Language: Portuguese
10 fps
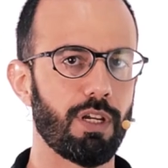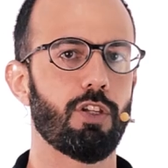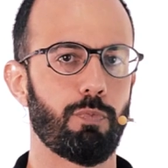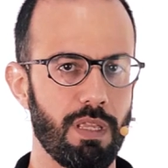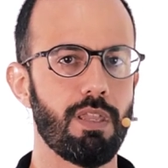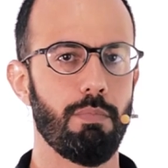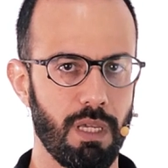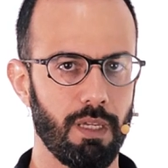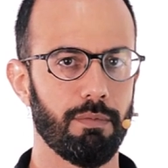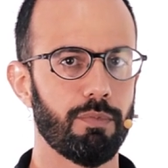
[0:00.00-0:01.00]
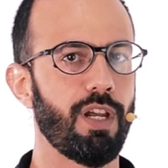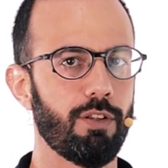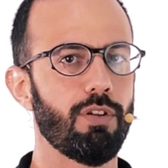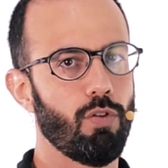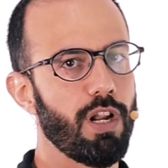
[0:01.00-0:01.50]
que respeite a minha,
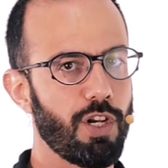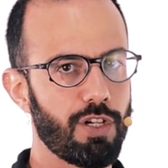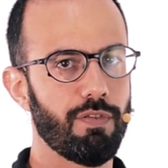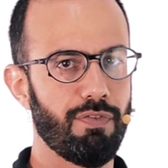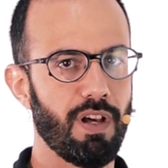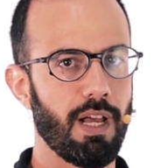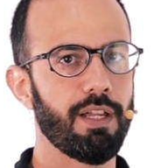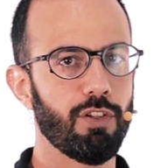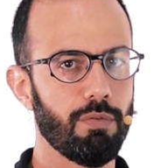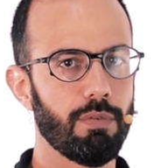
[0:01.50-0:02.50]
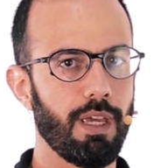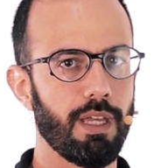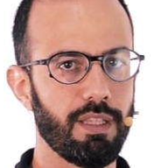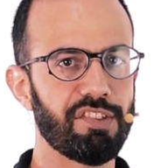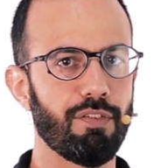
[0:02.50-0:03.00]
certo? Agora a gente vai falar
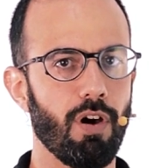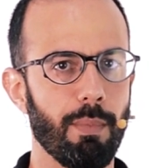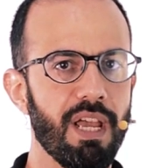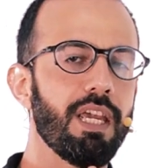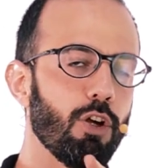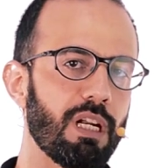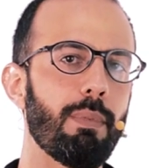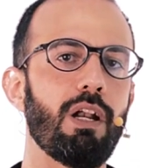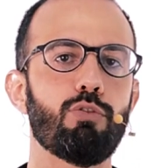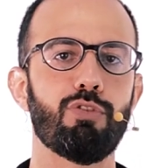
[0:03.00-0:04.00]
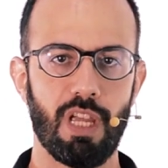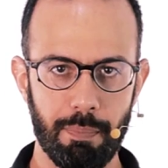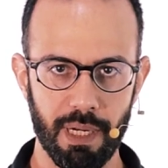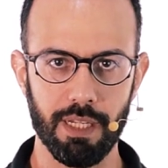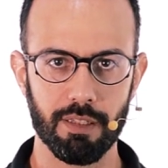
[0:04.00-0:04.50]
é, desta forma. Eu trabalho com o Zé
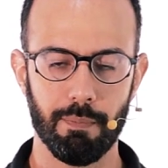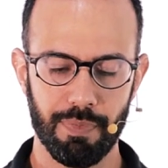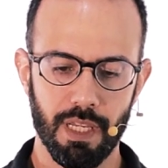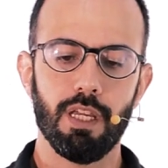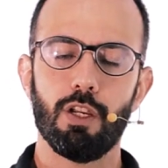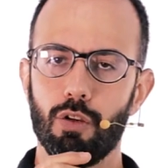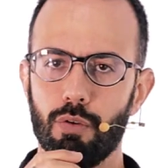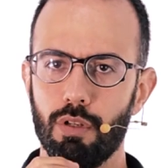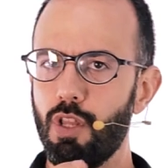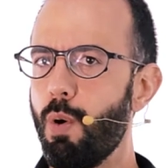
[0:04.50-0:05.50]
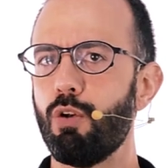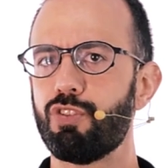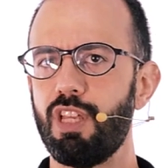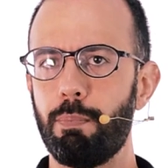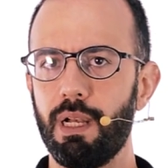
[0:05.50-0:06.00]
Pilintra. Não é o
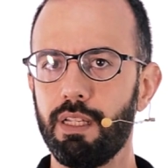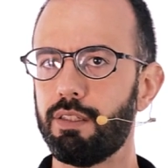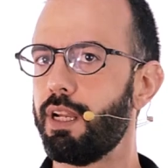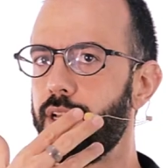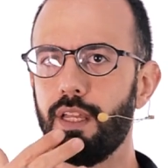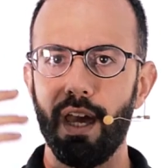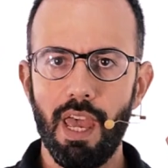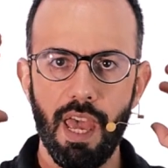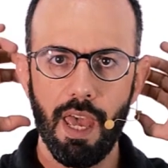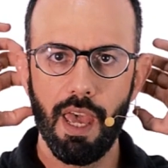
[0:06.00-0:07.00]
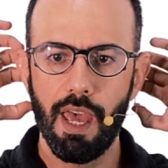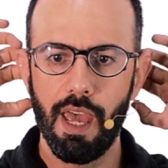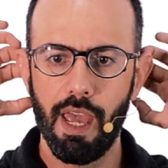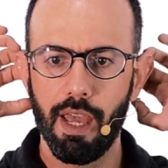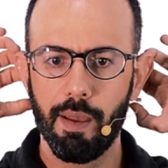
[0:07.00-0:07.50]
Zé Pilintra,
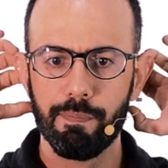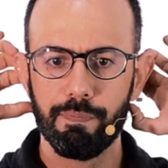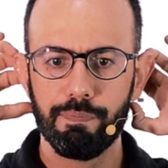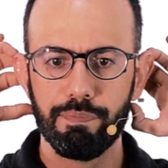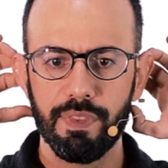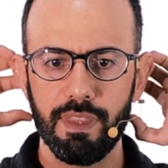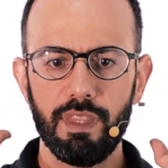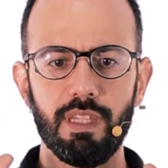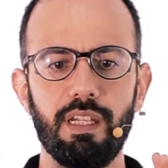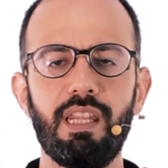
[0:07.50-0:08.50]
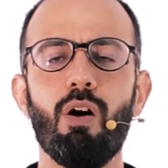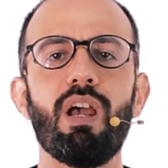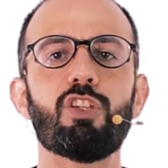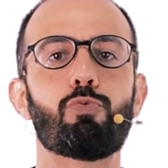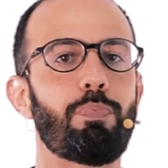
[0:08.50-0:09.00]
é... não
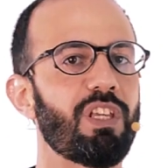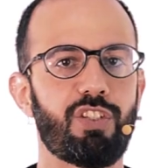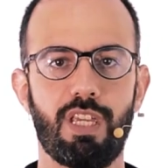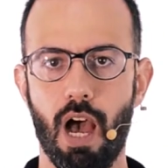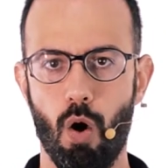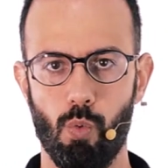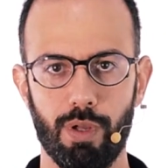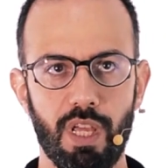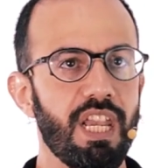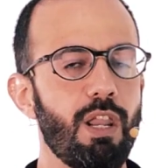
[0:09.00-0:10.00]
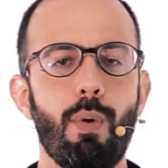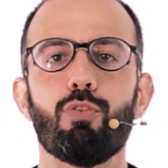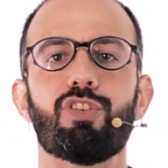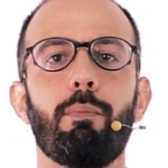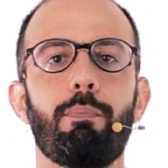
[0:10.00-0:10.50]
é especial. Não é
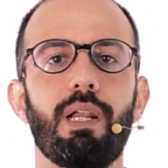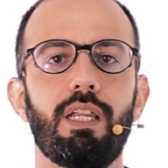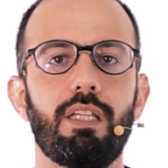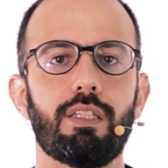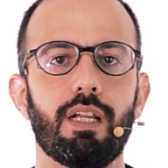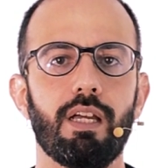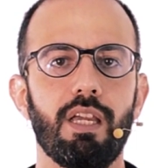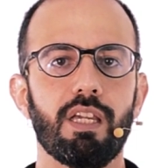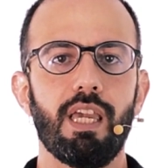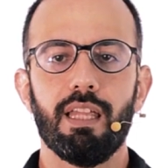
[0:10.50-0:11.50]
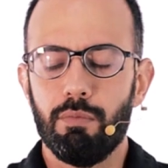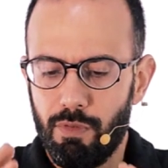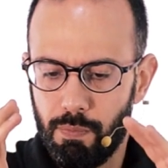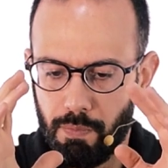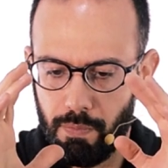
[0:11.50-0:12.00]
o Zé Pilintra que é
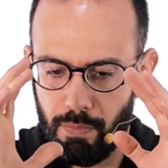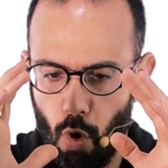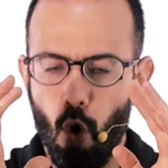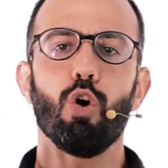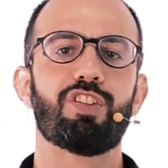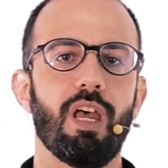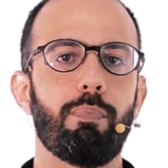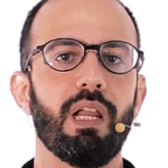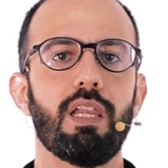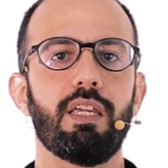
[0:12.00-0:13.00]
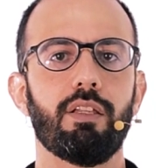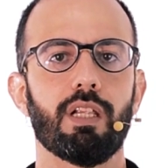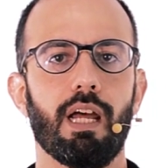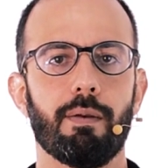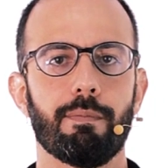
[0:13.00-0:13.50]
o Zé
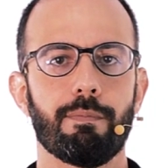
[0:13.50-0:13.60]
Pilintra.